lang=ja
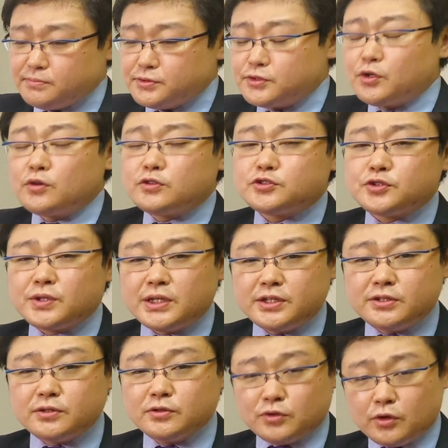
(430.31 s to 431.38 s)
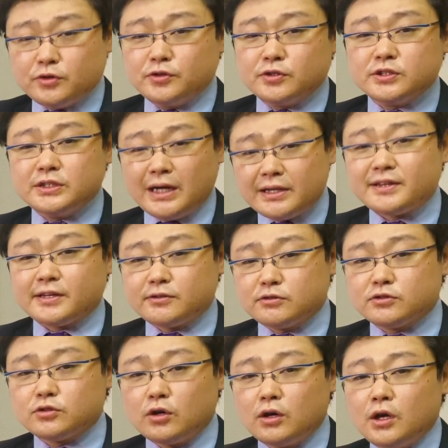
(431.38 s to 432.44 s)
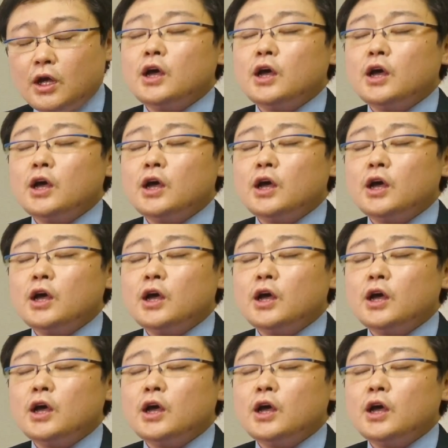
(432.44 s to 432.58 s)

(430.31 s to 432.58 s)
部族主義っていうのを取るようになってくると